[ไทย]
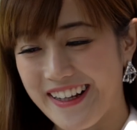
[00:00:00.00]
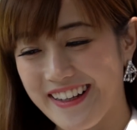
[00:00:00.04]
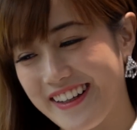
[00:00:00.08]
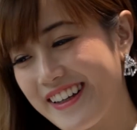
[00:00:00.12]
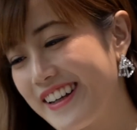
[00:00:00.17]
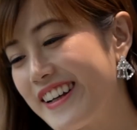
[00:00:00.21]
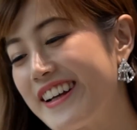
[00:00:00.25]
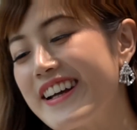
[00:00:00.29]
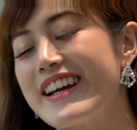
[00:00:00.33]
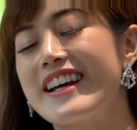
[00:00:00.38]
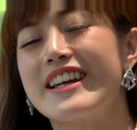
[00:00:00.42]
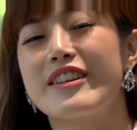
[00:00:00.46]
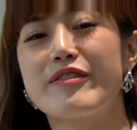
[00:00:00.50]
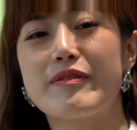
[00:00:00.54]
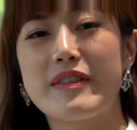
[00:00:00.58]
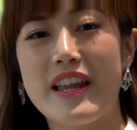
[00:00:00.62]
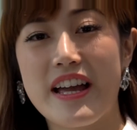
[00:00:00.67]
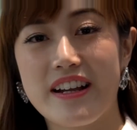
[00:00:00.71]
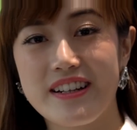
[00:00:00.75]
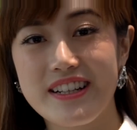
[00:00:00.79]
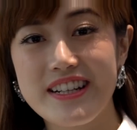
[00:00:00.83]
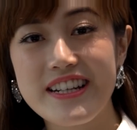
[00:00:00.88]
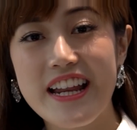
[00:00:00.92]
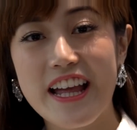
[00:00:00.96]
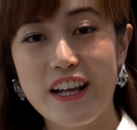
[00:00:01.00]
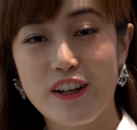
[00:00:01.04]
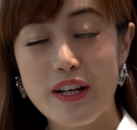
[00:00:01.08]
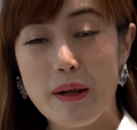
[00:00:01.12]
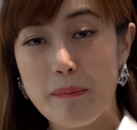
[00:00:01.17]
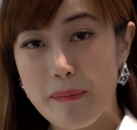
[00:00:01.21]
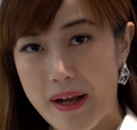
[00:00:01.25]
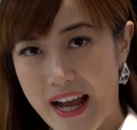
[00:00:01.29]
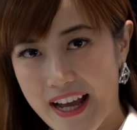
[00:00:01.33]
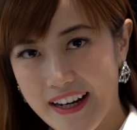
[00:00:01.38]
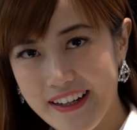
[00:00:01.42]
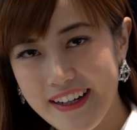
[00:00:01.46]
งนั่งที่ไหนก็
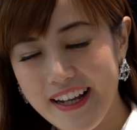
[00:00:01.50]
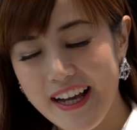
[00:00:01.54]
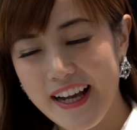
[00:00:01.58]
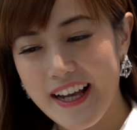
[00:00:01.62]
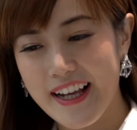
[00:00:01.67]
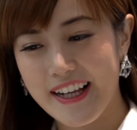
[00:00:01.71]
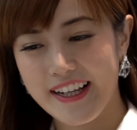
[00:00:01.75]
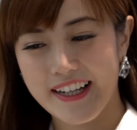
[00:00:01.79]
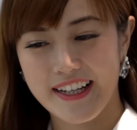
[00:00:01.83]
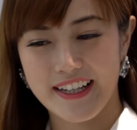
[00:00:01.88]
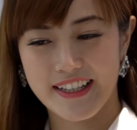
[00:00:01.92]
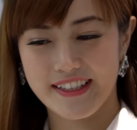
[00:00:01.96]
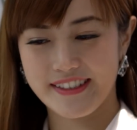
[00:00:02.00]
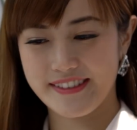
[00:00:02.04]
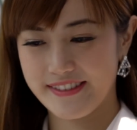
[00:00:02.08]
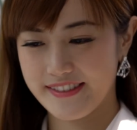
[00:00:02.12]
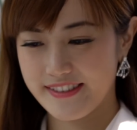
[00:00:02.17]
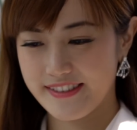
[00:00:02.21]
ทำงานได้ค่ะ